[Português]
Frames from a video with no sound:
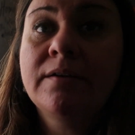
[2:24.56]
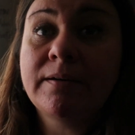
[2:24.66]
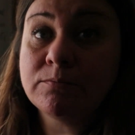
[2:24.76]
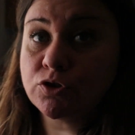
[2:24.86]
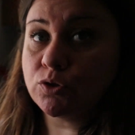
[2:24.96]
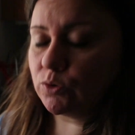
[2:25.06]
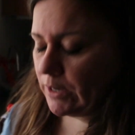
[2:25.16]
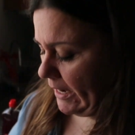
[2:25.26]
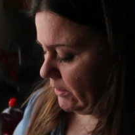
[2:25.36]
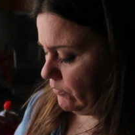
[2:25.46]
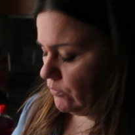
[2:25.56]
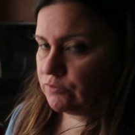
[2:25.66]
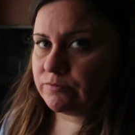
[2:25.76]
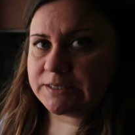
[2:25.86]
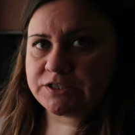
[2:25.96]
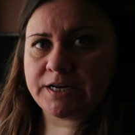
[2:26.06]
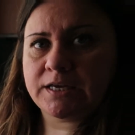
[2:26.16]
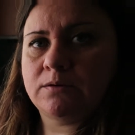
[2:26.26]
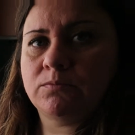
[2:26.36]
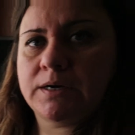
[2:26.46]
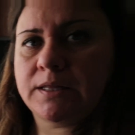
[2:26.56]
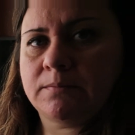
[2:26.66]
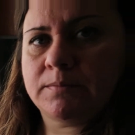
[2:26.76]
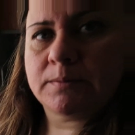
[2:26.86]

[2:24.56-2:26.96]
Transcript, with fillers: Vamos colocar, eu vou-vos baixar aqui um bocadinho